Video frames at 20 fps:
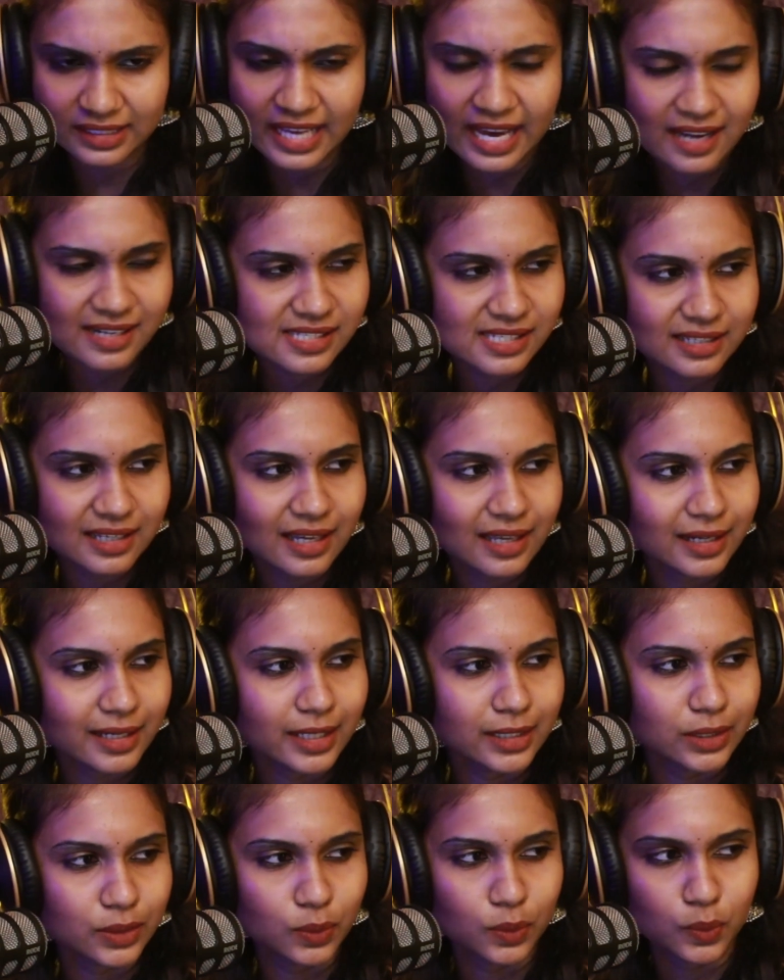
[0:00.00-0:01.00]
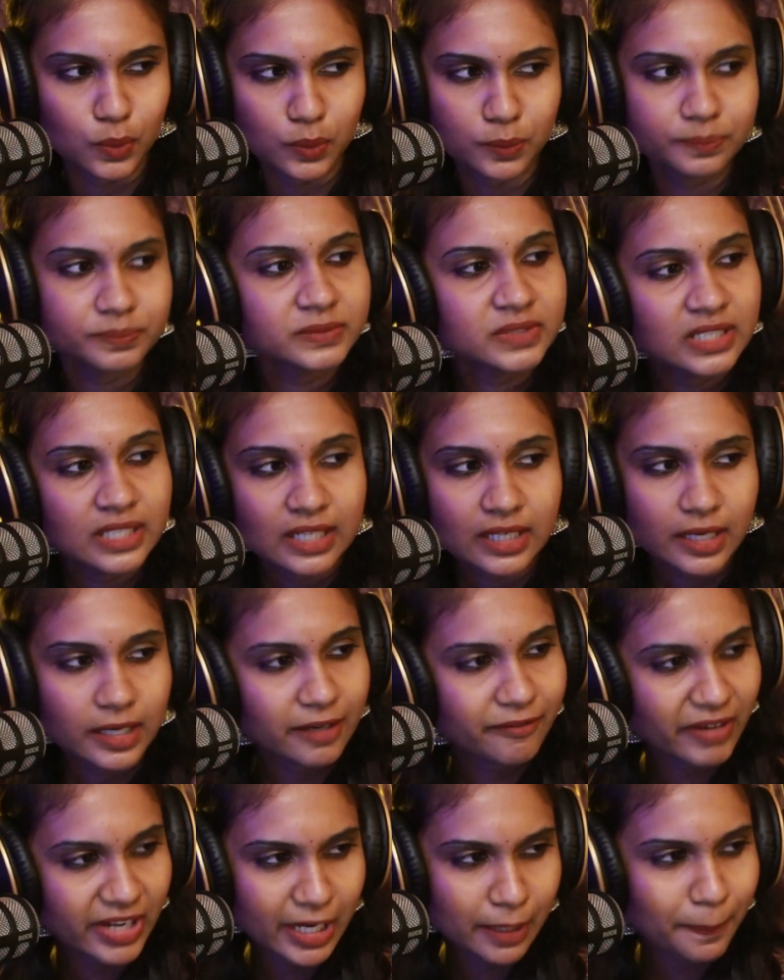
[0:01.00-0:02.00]
டான்ஸுக்காக இருக்கட்டும்
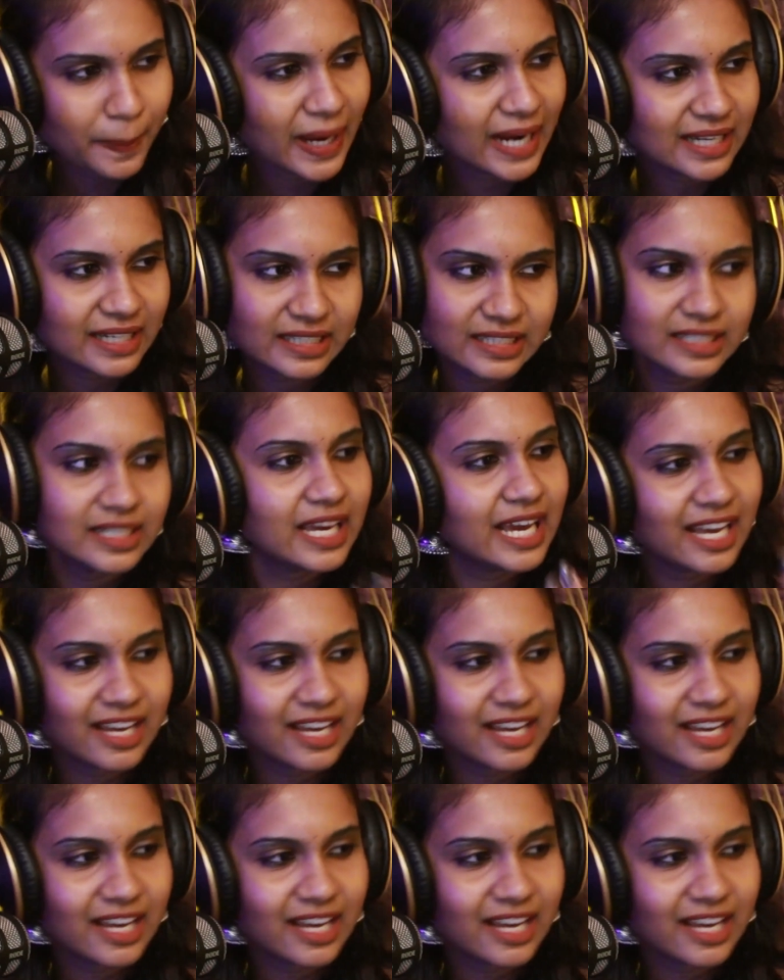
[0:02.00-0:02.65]
வில்லு பாட்டு